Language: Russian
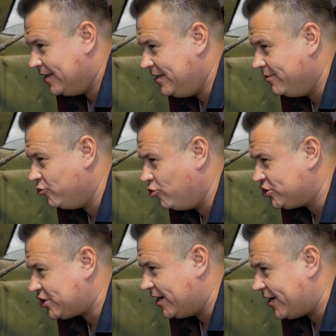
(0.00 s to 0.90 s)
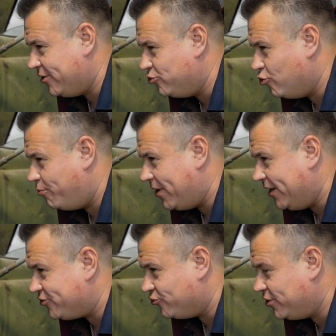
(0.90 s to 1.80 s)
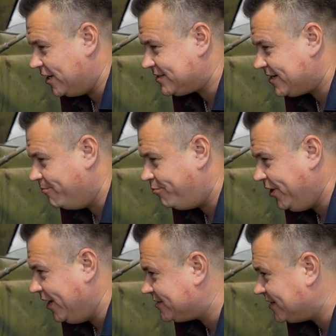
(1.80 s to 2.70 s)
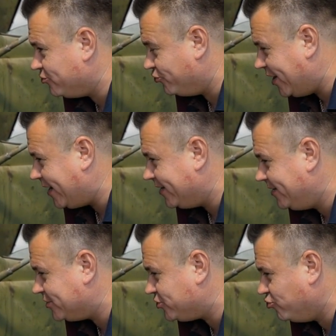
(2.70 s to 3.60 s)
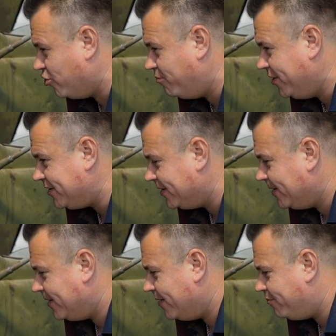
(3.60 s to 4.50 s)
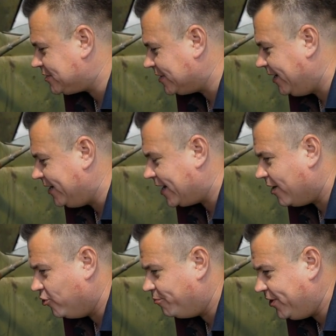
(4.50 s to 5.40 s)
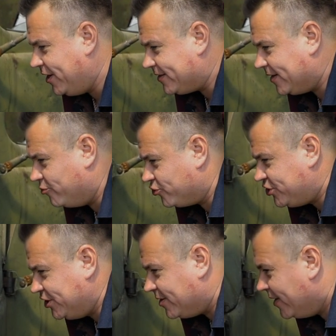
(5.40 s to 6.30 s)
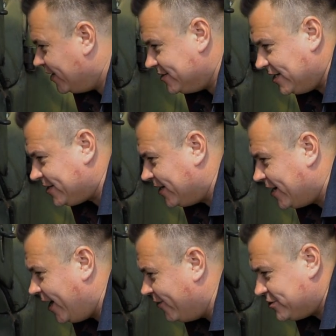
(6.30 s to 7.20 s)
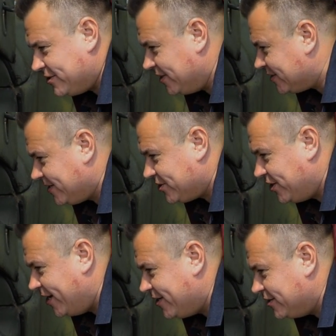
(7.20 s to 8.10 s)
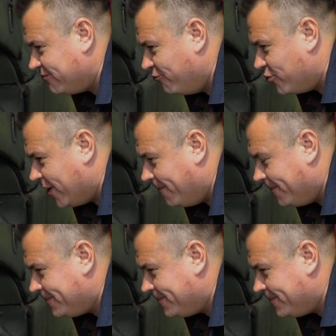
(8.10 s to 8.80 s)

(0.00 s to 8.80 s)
Немножко хлюпает у нас компрессор, но ну так и должно быть. Посмотрите, как он приятно бурчит. Затыкаюсь, наслаждайтесь звуком.